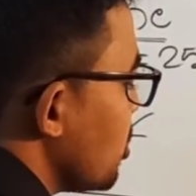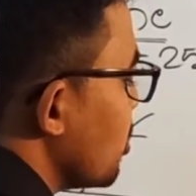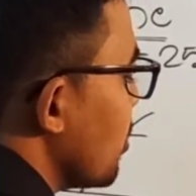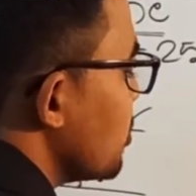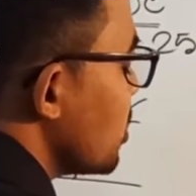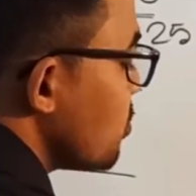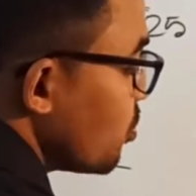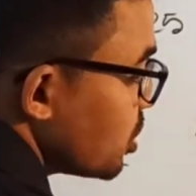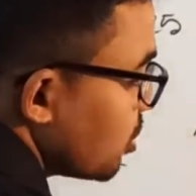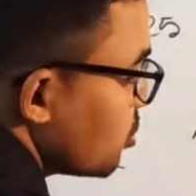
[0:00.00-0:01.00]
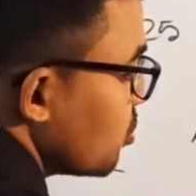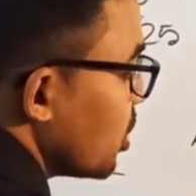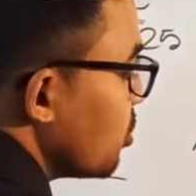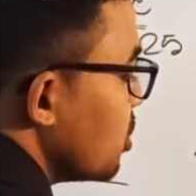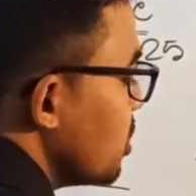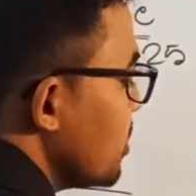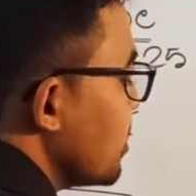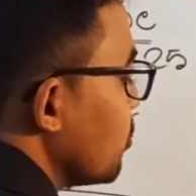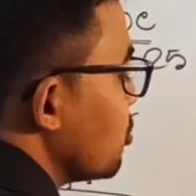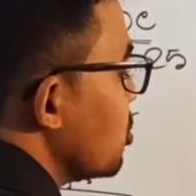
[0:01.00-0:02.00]
ডিগ্রি আমি জাস্ট বোঝানোর জন্য এত
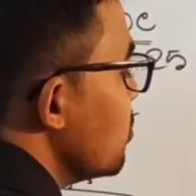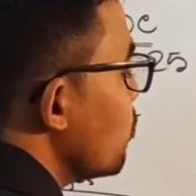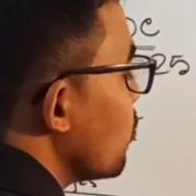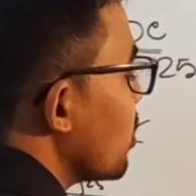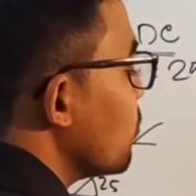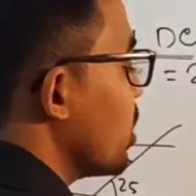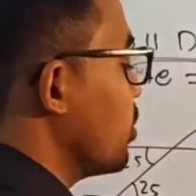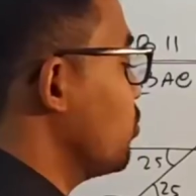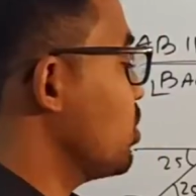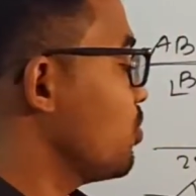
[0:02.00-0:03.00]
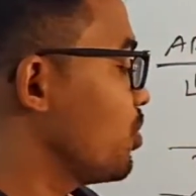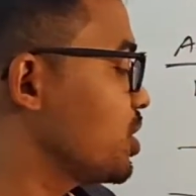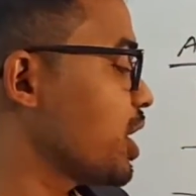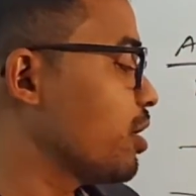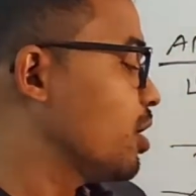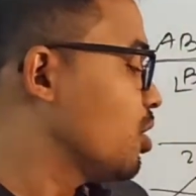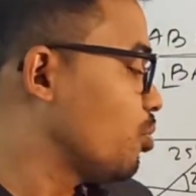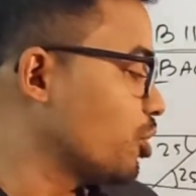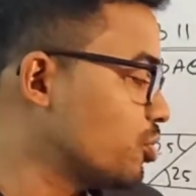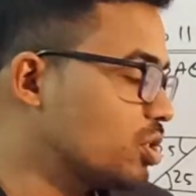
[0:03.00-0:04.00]
ডিটেলসে করছি মুখে মুখে কিন্তু এটা হয়ে যায়
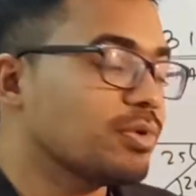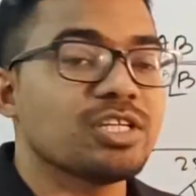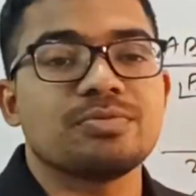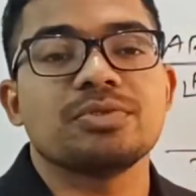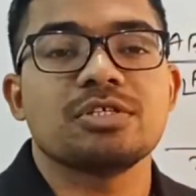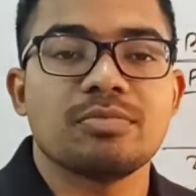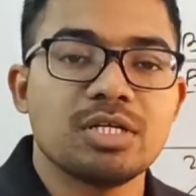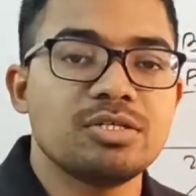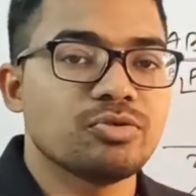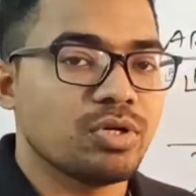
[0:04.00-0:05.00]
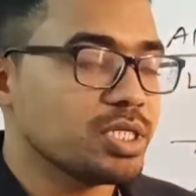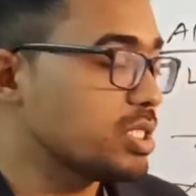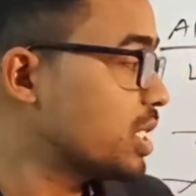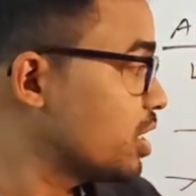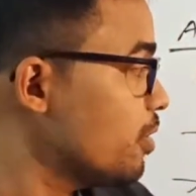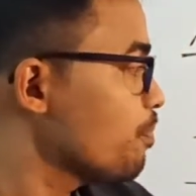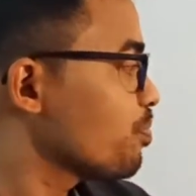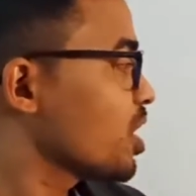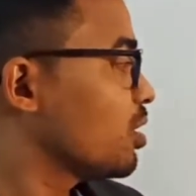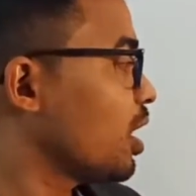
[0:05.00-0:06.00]
পঁয়ষট্টি মাইনাস পঁচিশ মানে চল্লিশ ডিগ্রি
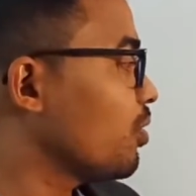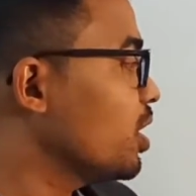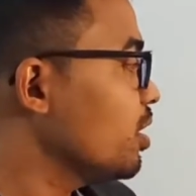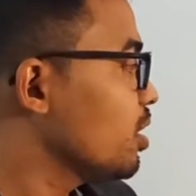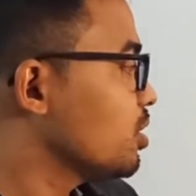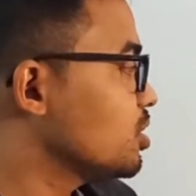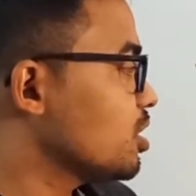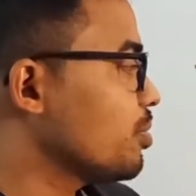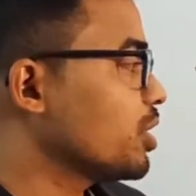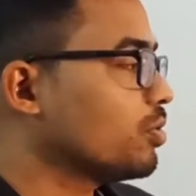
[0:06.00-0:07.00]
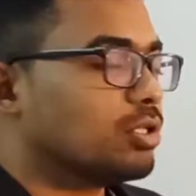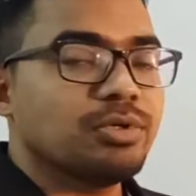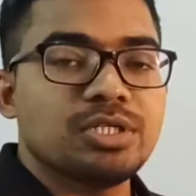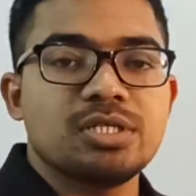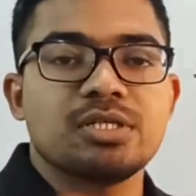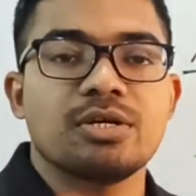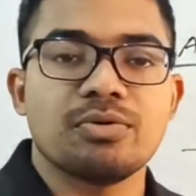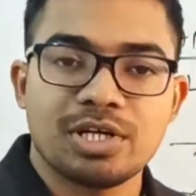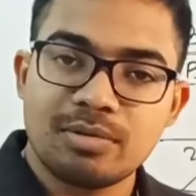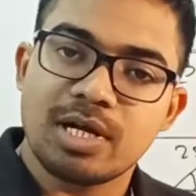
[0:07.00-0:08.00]
তাহলে যেটা বের করতে বলেছে সেই
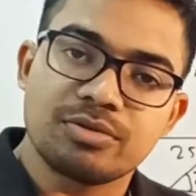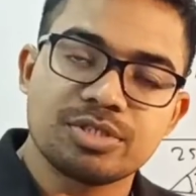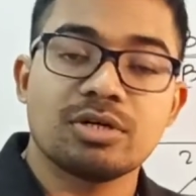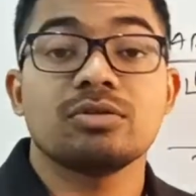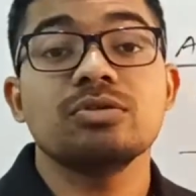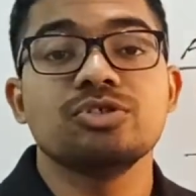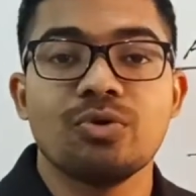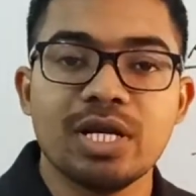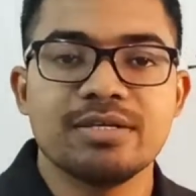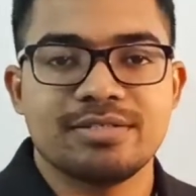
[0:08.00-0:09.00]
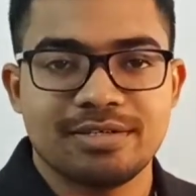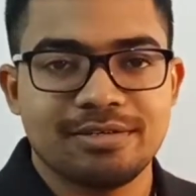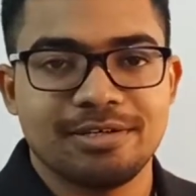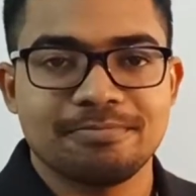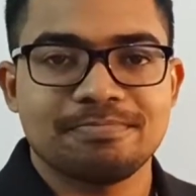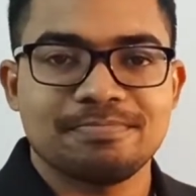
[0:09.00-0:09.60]
কোণটার মান হচ্ছে কত চল্লিশ ডিগ্রি